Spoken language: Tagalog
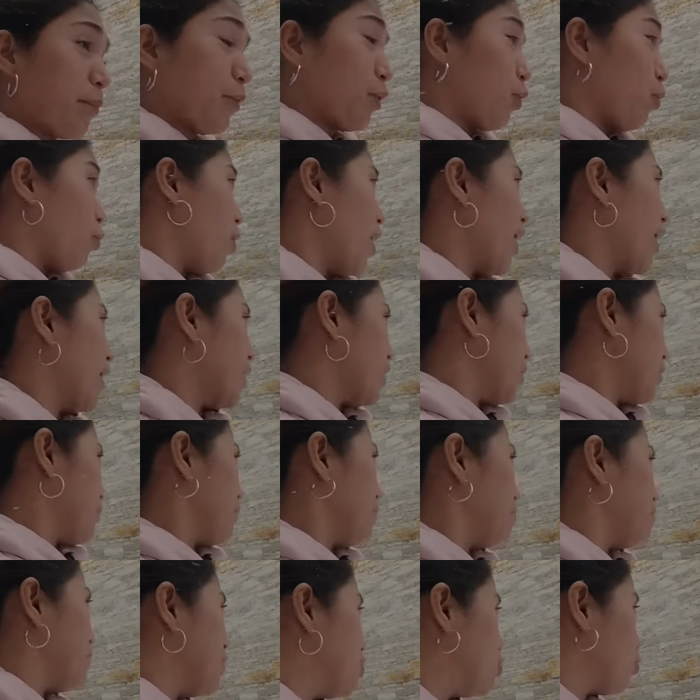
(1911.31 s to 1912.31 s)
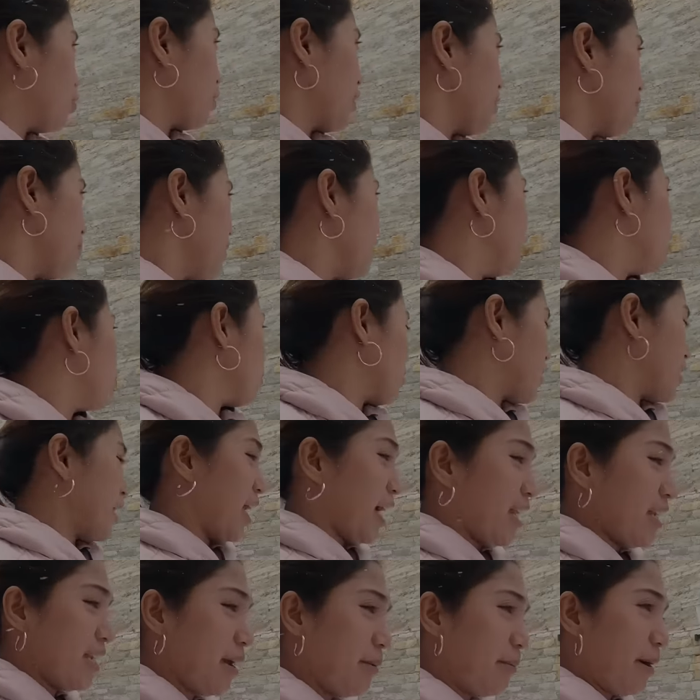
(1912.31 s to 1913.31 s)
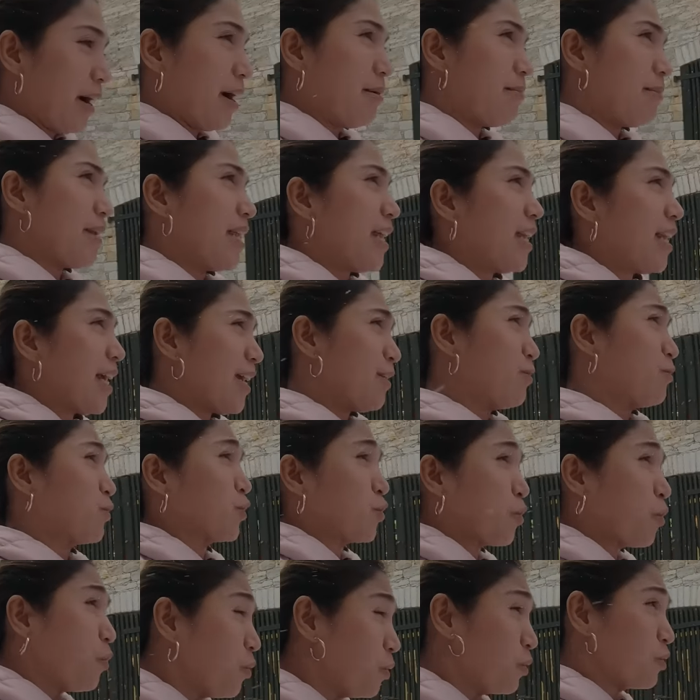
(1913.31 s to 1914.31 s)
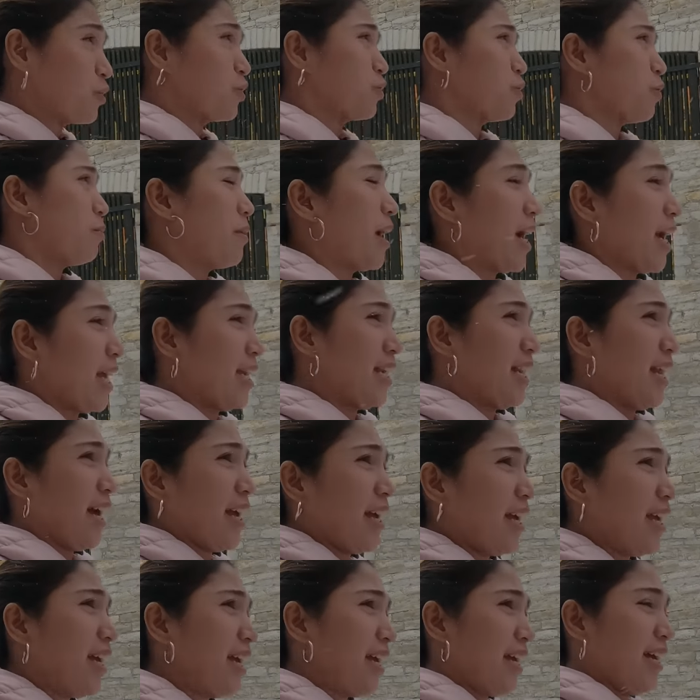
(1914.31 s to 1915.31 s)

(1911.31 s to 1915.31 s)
kuan video kay video kay hanya mga maninay gustong gusto mga inday